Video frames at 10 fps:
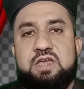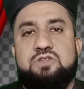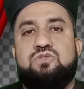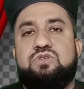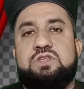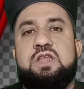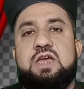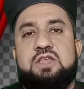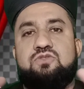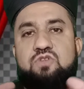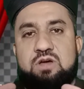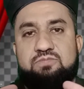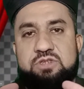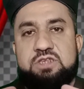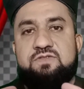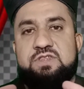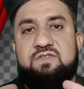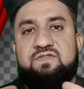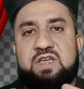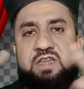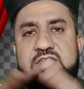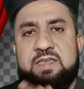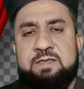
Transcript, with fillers: नया सूट सिलाया तो वो आप इसी वजीफे के लिए